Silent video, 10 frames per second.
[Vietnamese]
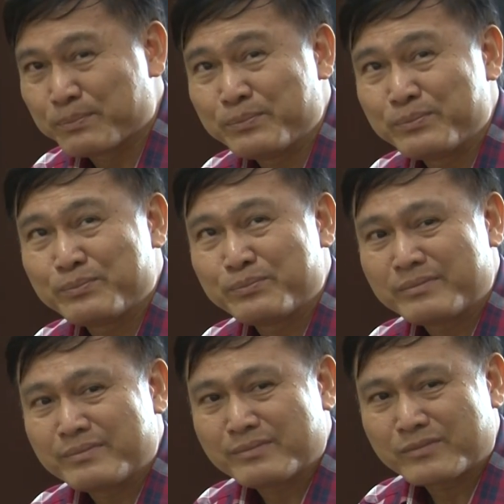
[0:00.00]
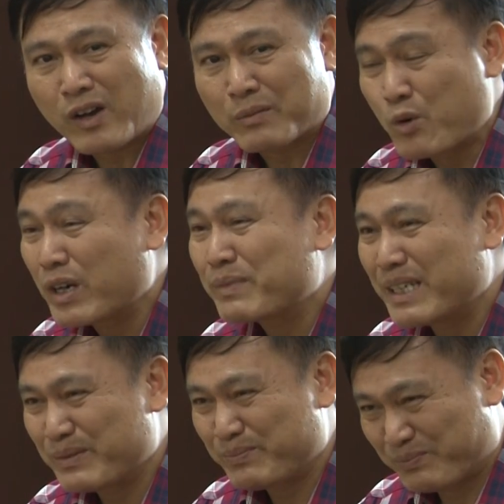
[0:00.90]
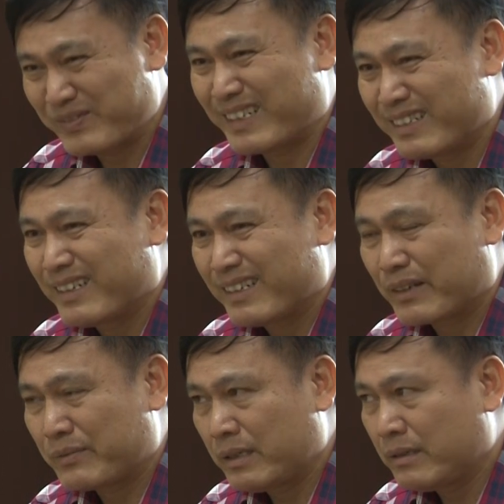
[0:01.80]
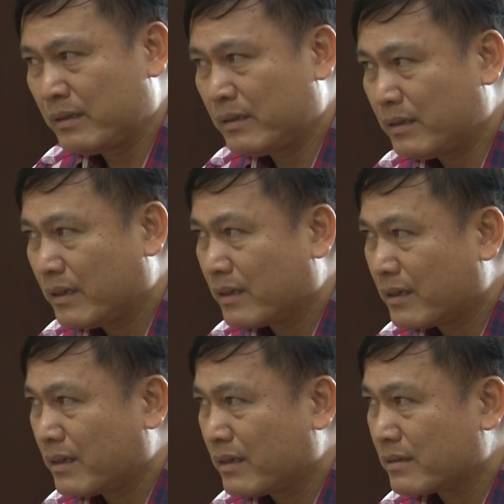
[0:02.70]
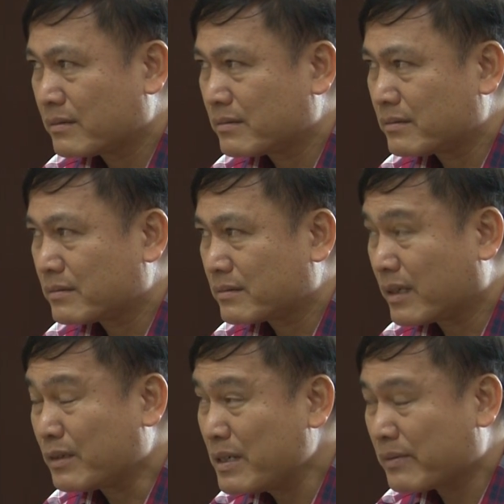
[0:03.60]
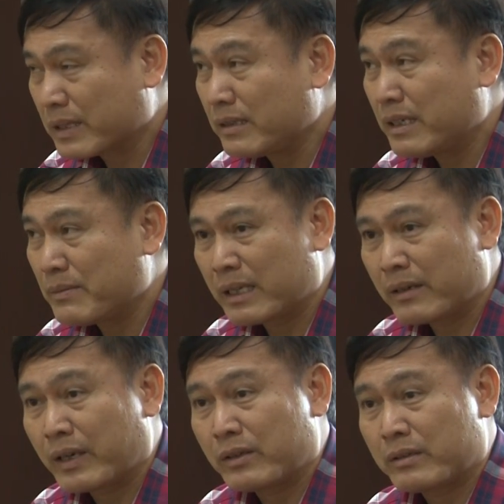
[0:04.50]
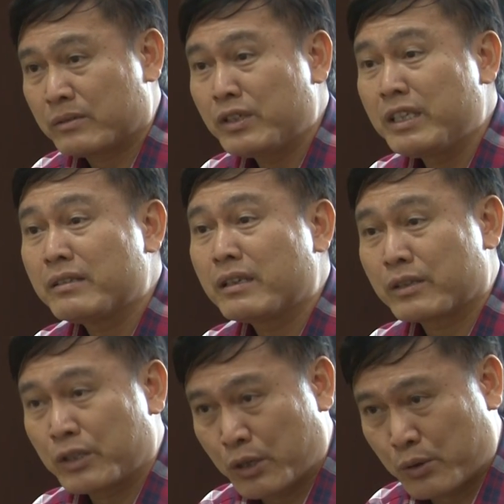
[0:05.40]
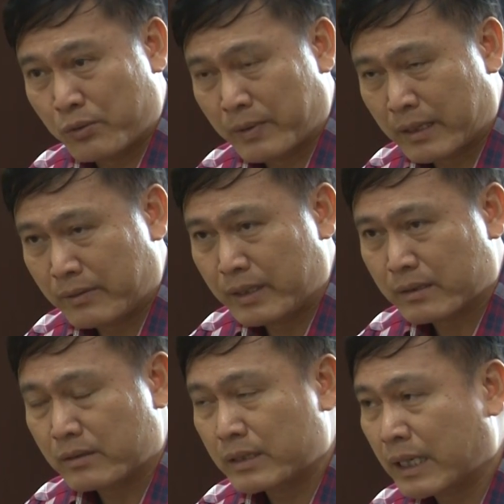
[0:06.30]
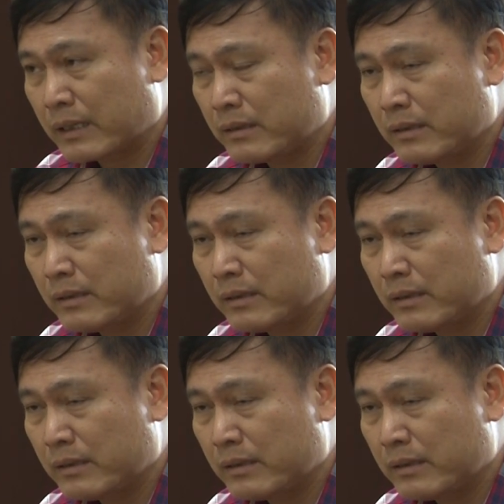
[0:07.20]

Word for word: uhm, khoảng 4 năm tiếng đúng vâng không? tại vì tất nhiên là tất nhiên là mình đã phải suy nghĩ rất là nhiều về cái việc đó là ngay